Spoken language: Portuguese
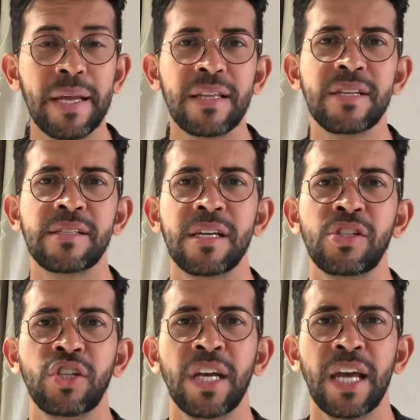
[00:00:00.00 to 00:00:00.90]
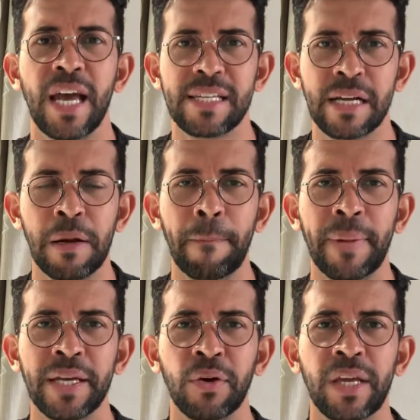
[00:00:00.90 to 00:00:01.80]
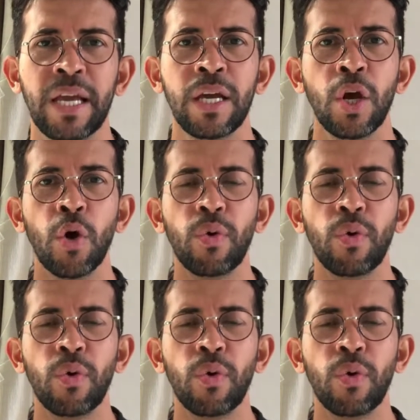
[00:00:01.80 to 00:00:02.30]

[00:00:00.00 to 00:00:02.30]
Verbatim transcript: bem interessante esta campanha, ok?